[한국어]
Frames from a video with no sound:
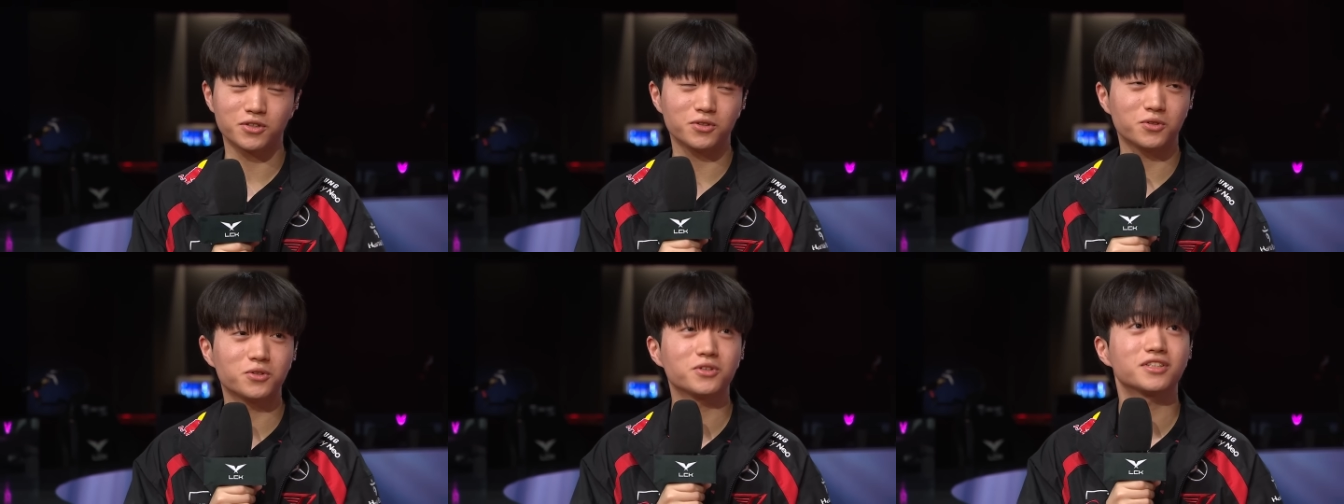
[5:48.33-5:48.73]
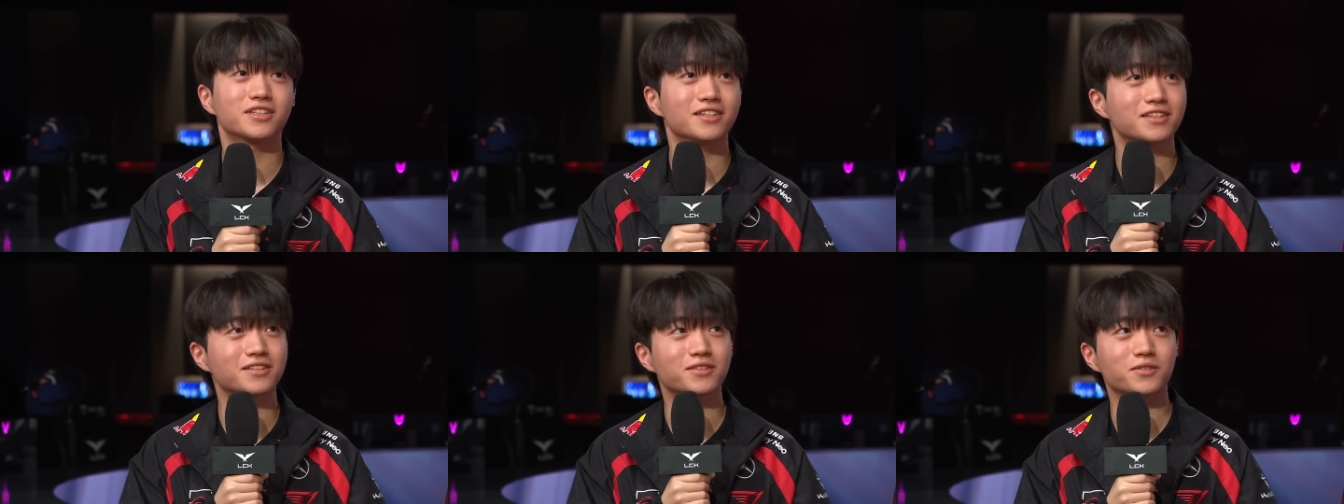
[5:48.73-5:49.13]
그리고
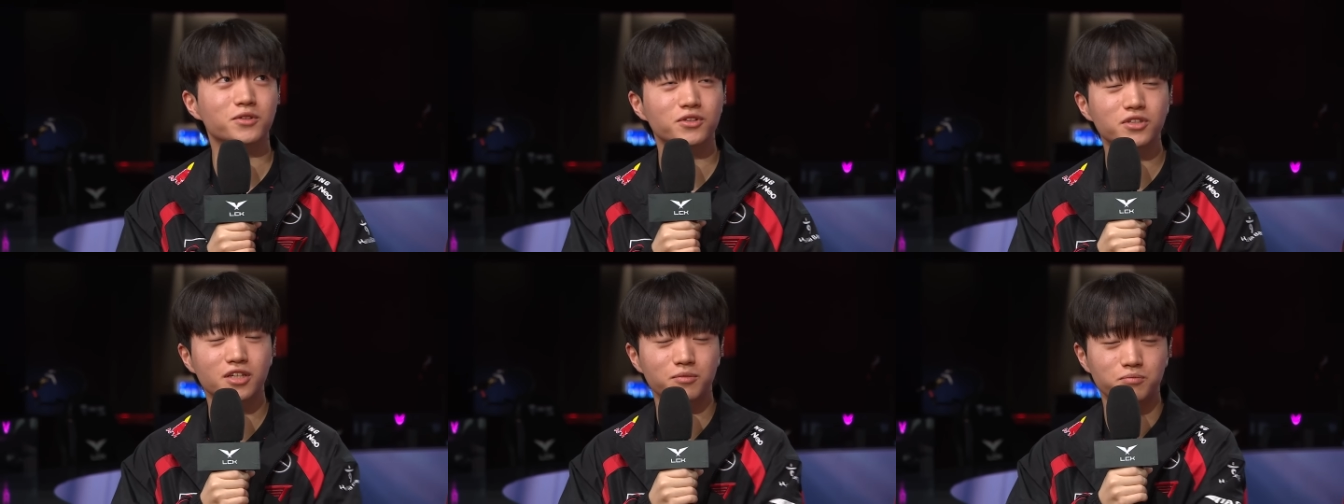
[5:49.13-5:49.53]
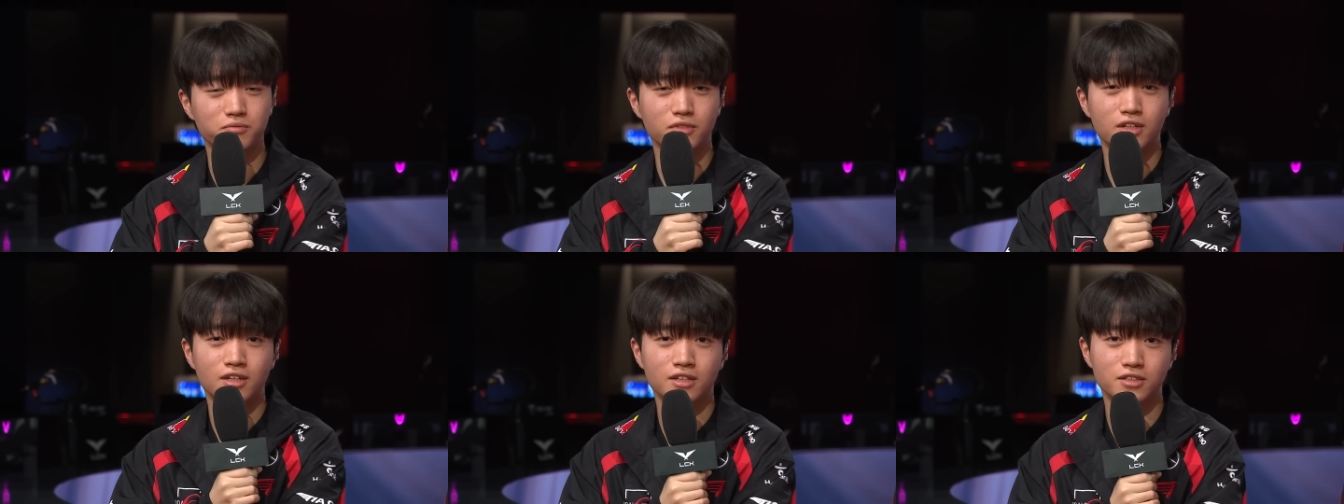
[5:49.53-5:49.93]
일단 뭐 이렇게
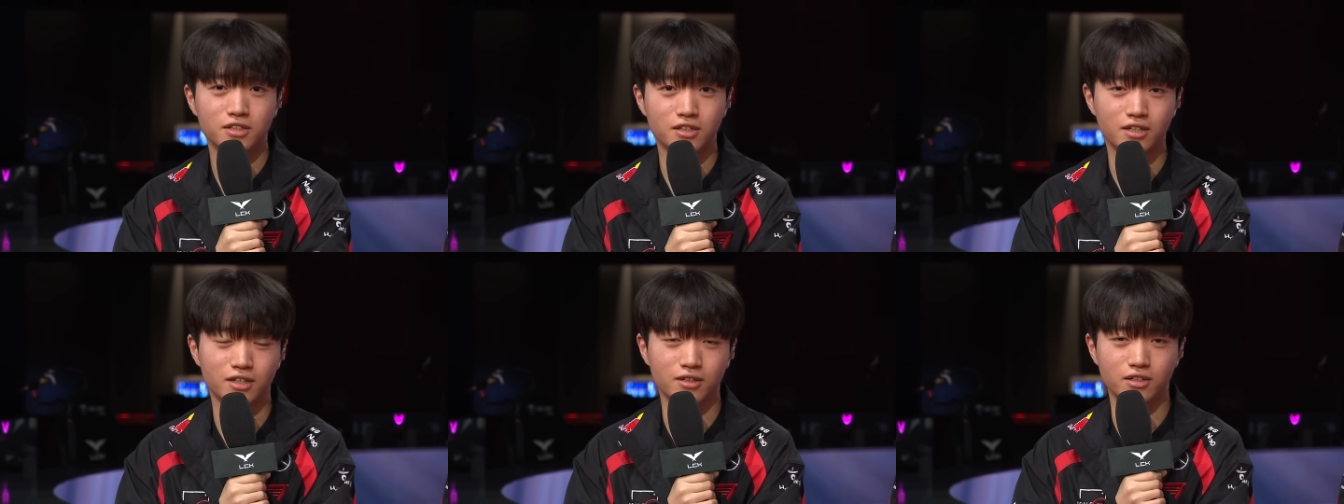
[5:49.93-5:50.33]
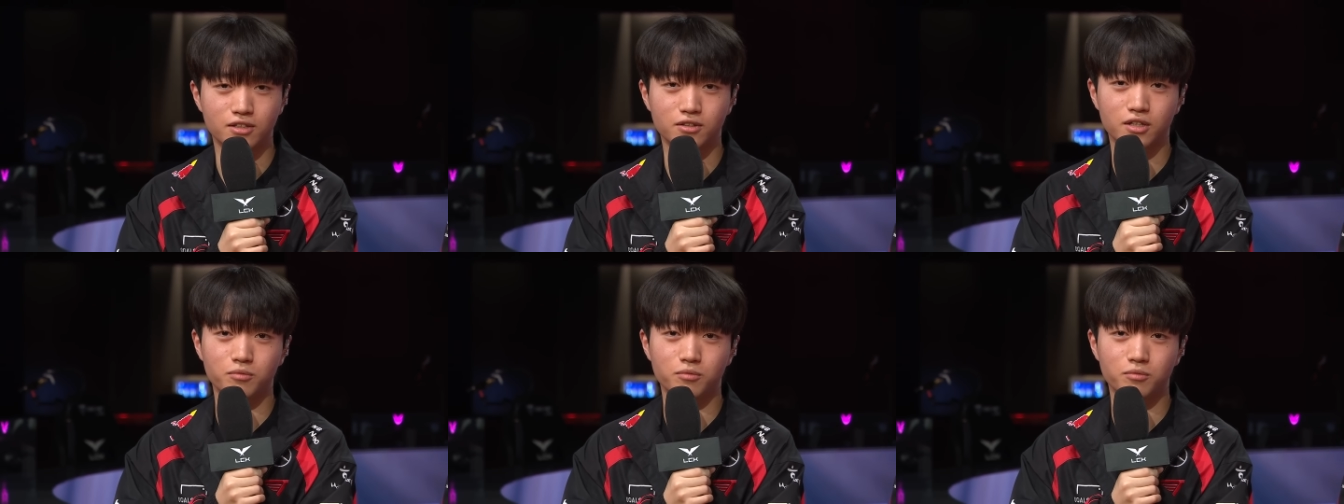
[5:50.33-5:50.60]
제가